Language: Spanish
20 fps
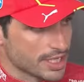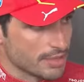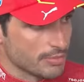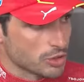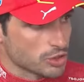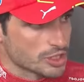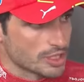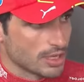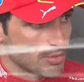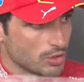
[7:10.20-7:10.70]
Sí,
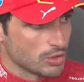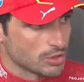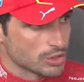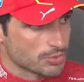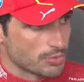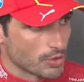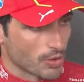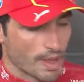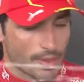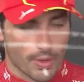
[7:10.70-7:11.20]

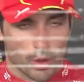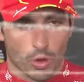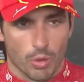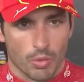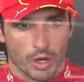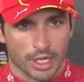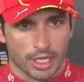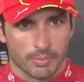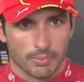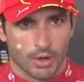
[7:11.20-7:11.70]
estamos probando
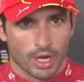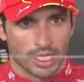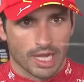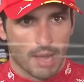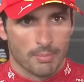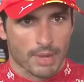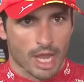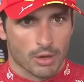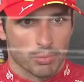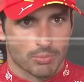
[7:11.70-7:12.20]
como equipo a
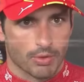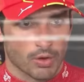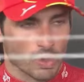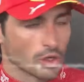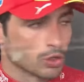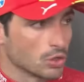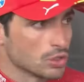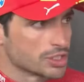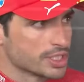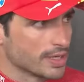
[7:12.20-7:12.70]
cambiar un poco
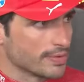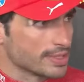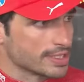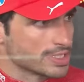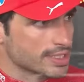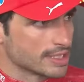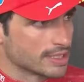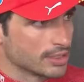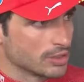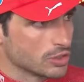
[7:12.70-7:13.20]
el coche, a ver
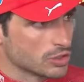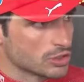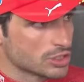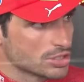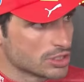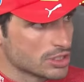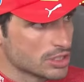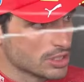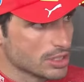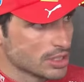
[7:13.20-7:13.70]
si que
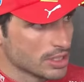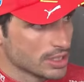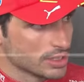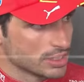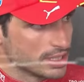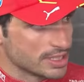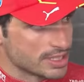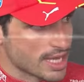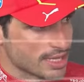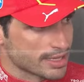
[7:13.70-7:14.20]
nos
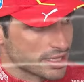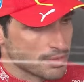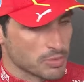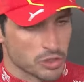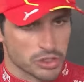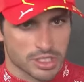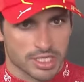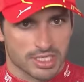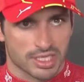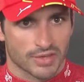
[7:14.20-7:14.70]

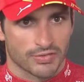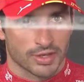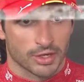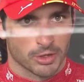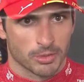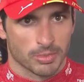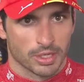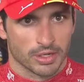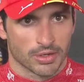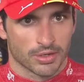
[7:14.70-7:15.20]
deshacemos de este
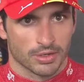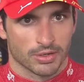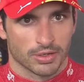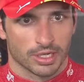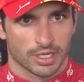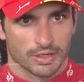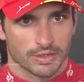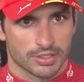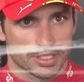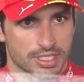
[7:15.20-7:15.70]
fenómeno
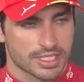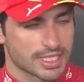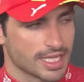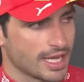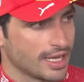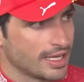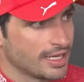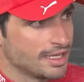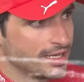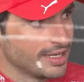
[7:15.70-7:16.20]
¿no? que nos
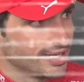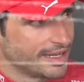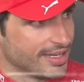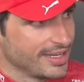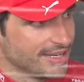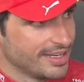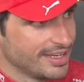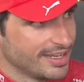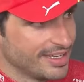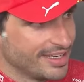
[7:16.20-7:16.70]
está
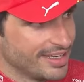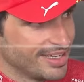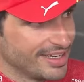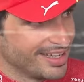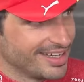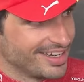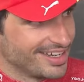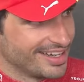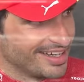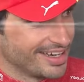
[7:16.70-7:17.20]

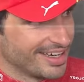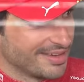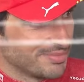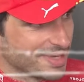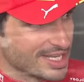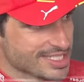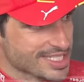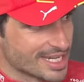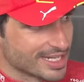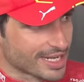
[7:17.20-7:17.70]
eh,
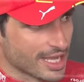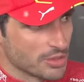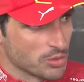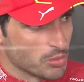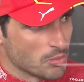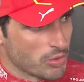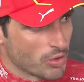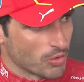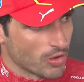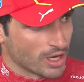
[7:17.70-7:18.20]

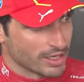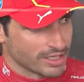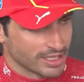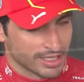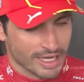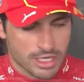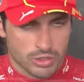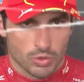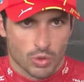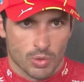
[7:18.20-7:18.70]
machacando un poco aquí
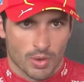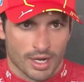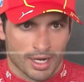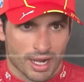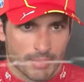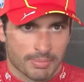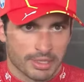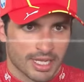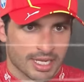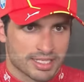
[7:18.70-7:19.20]
en las curvas
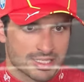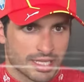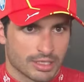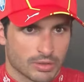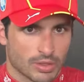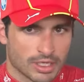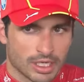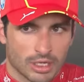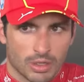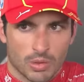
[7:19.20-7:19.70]
rápidas,
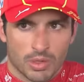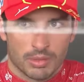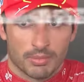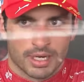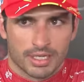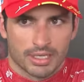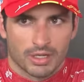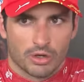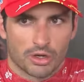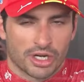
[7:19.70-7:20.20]
tanto aquí como en
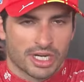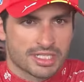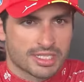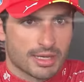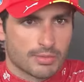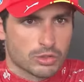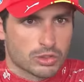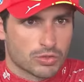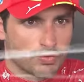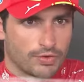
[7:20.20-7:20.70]
Barcelona,
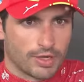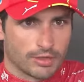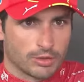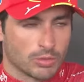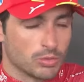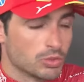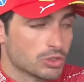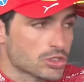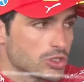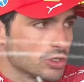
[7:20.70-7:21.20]
estamos
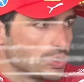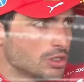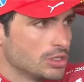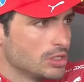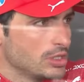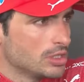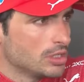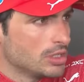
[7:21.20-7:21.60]
sufriendo mucho.